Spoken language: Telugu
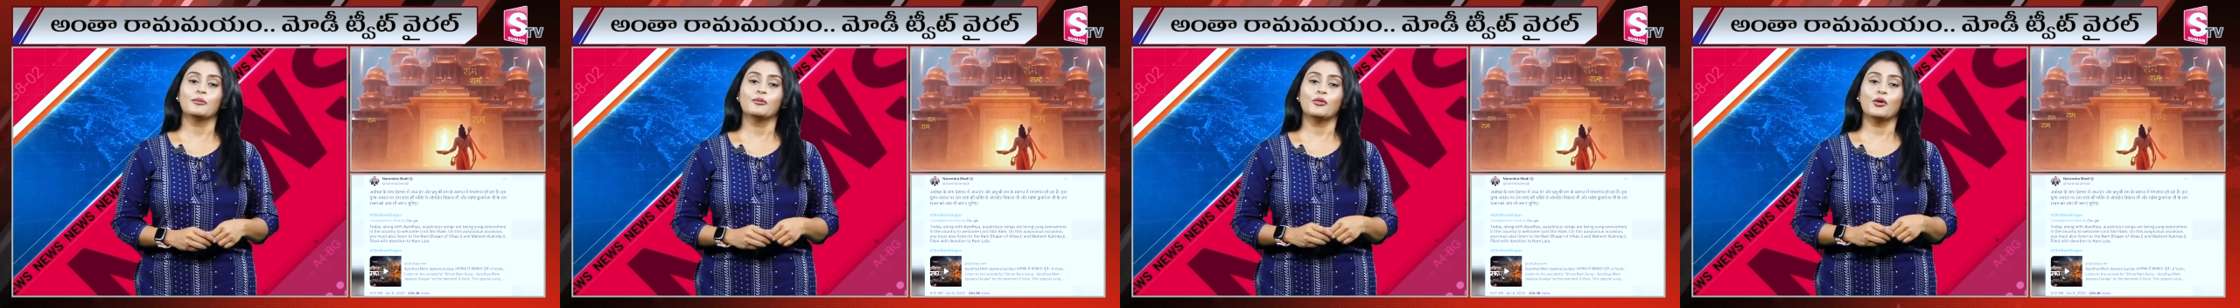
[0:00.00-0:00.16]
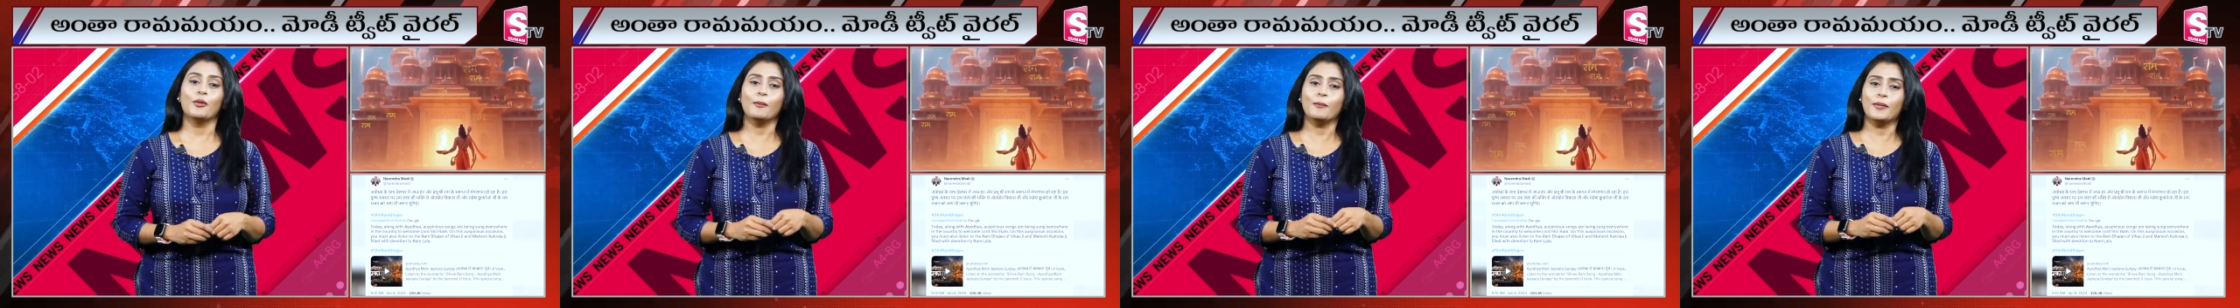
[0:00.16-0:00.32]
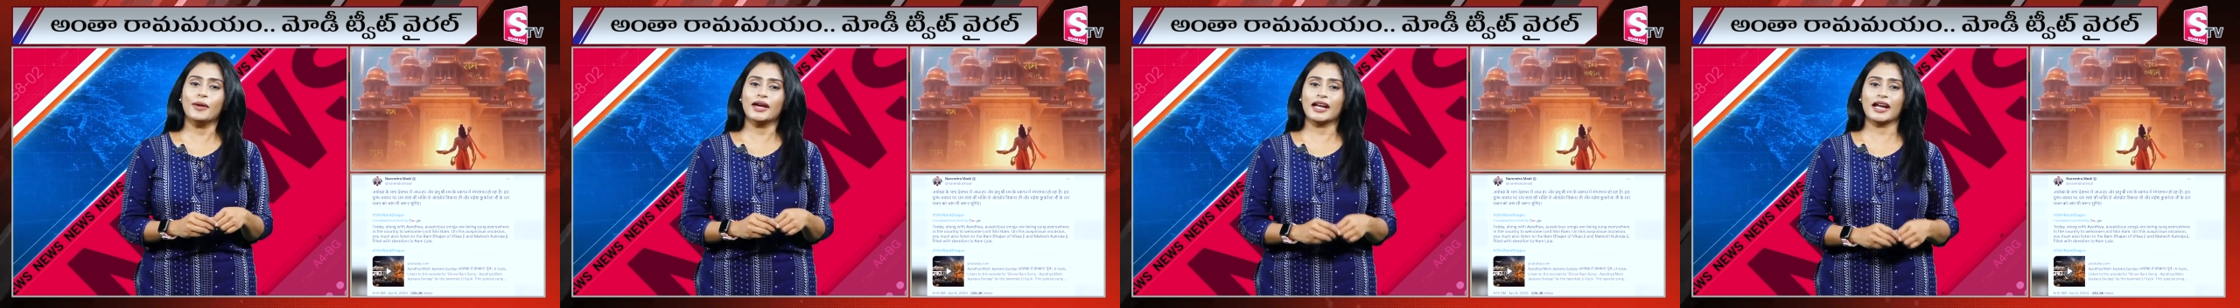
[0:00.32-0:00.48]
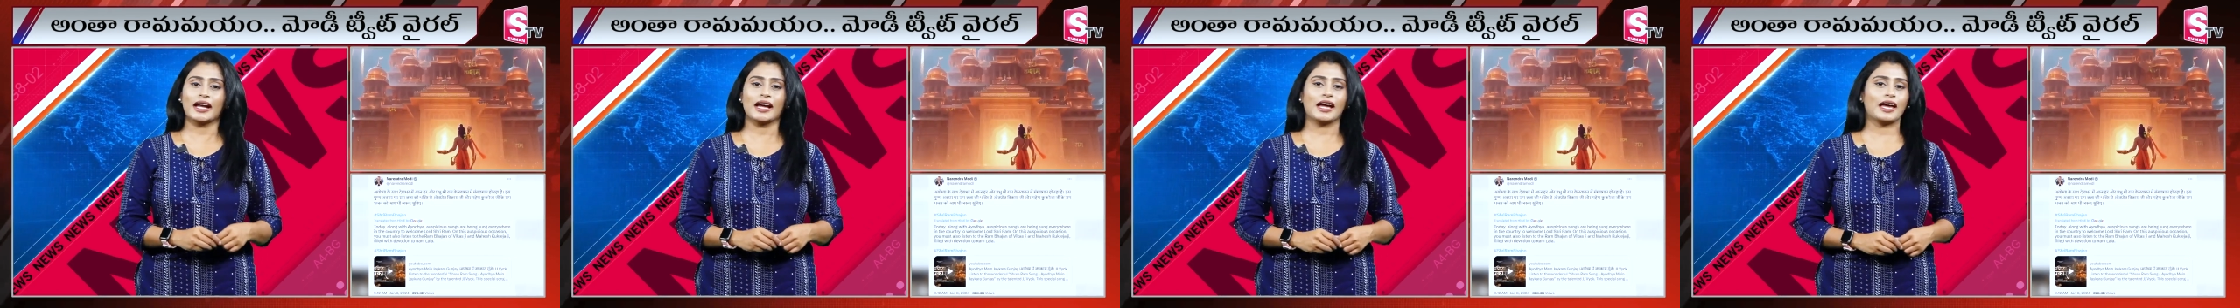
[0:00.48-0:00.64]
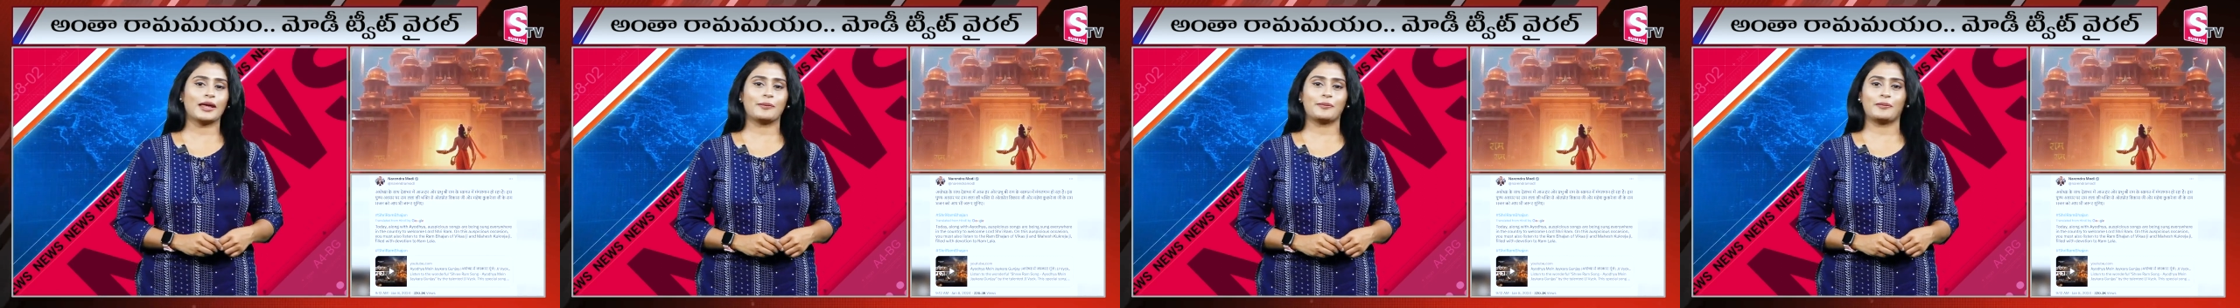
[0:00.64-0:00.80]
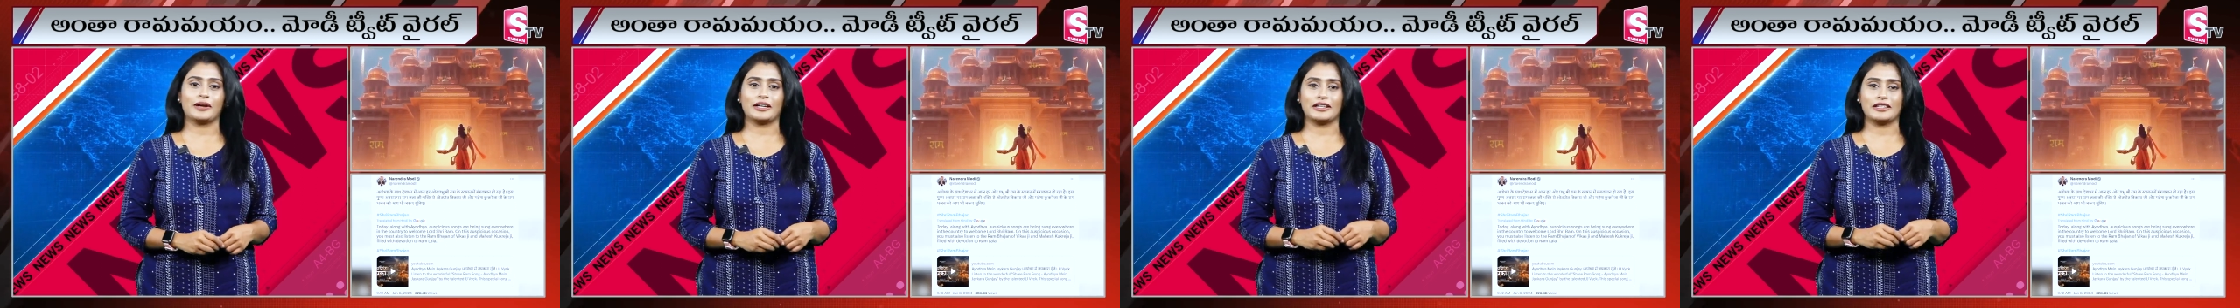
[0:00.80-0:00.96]
ముమ్మరంగా
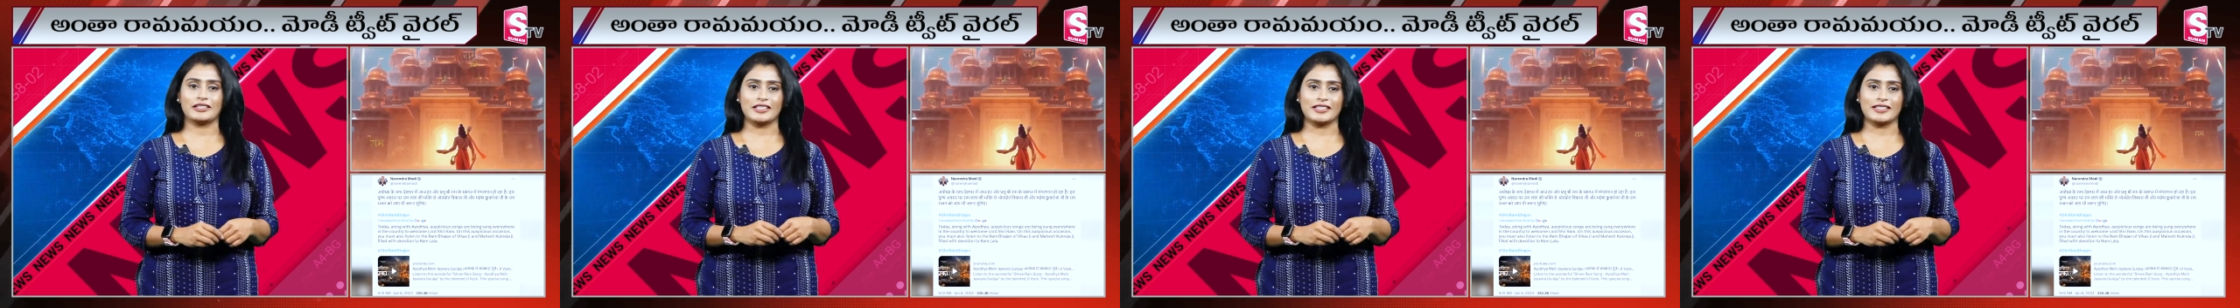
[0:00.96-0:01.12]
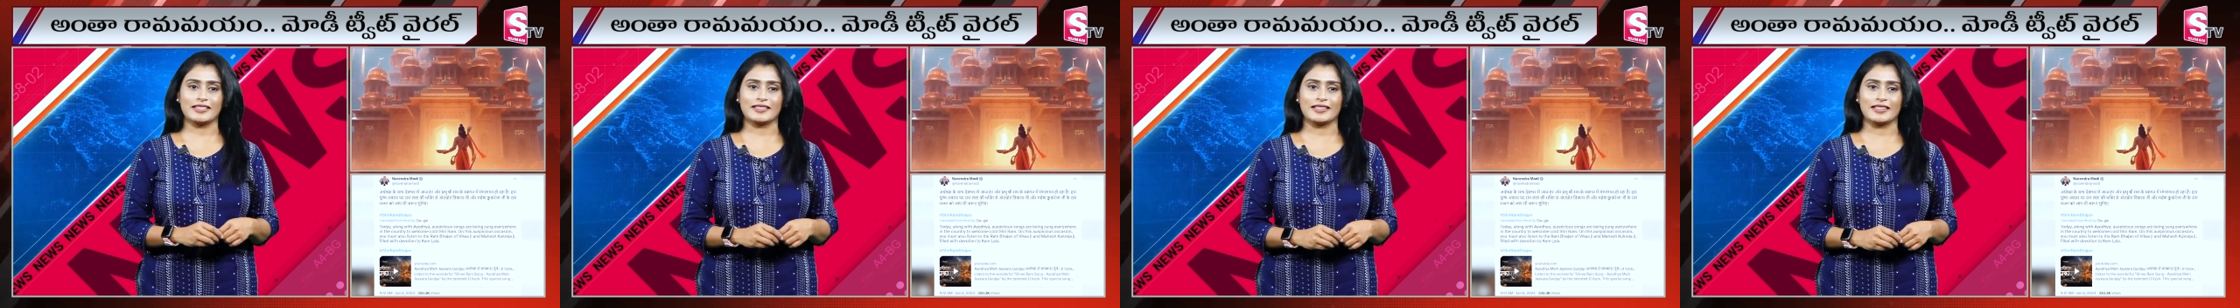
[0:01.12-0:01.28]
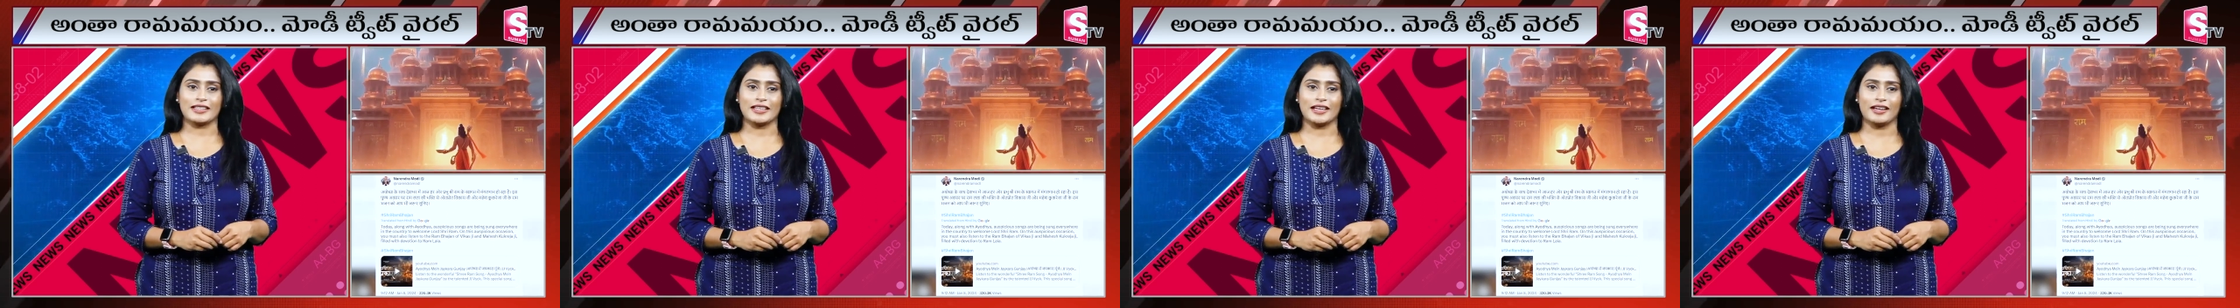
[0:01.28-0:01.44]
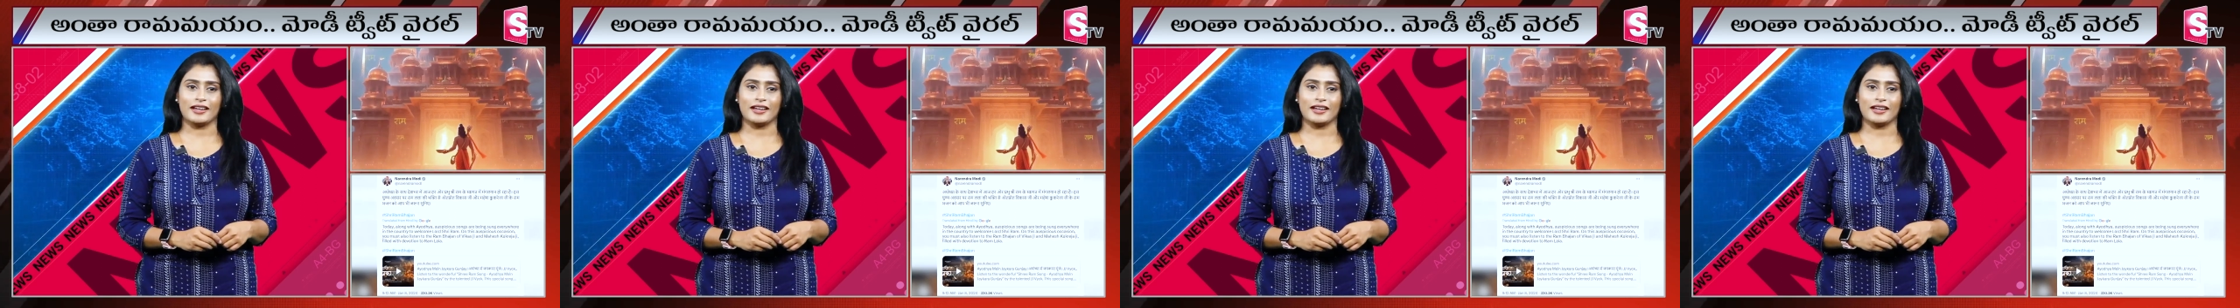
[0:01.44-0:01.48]
ఏర్పాట్లు చేసింది